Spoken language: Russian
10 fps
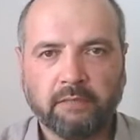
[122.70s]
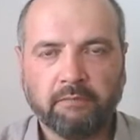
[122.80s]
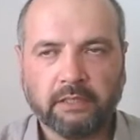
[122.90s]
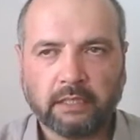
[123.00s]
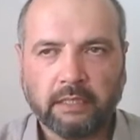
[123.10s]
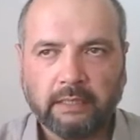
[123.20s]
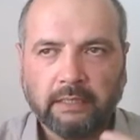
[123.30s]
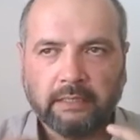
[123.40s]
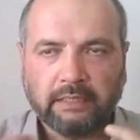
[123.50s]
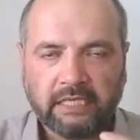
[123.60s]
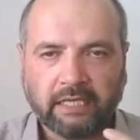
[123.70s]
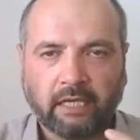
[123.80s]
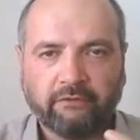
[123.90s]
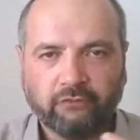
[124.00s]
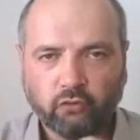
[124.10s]
мир и
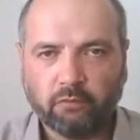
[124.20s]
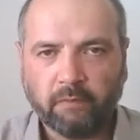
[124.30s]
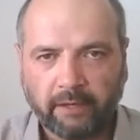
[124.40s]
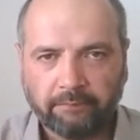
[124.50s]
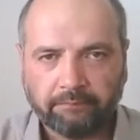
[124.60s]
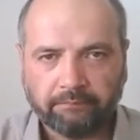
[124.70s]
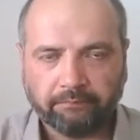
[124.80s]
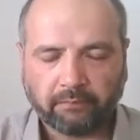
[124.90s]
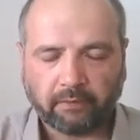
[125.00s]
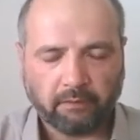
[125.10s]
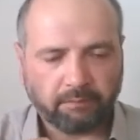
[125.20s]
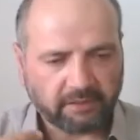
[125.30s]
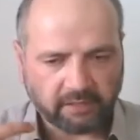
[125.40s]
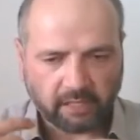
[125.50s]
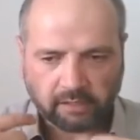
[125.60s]
как в тюрьме.
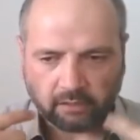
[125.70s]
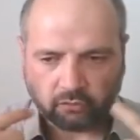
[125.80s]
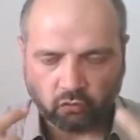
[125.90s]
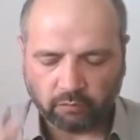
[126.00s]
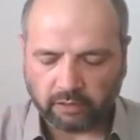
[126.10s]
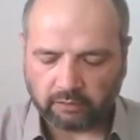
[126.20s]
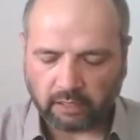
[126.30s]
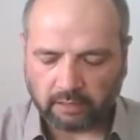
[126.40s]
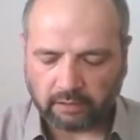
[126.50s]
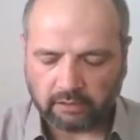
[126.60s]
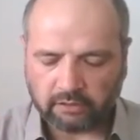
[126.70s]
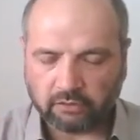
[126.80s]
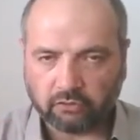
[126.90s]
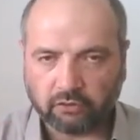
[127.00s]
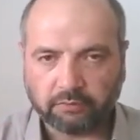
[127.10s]
Постоянно думает,
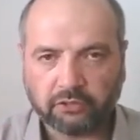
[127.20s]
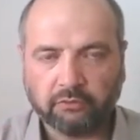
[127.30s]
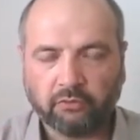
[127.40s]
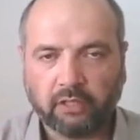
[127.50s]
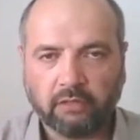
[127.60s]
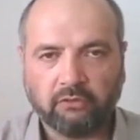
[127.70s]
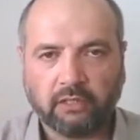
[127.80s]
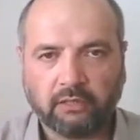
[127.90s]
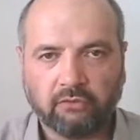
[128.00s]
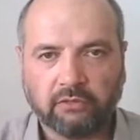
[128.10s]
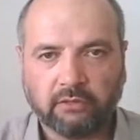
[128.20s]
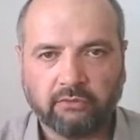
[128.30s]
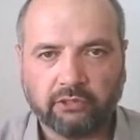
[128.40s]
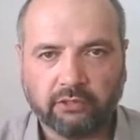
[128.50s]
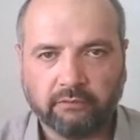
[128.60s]
анализирует, почему я вот так вот
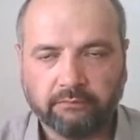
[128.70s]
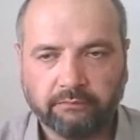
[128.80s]
совершил.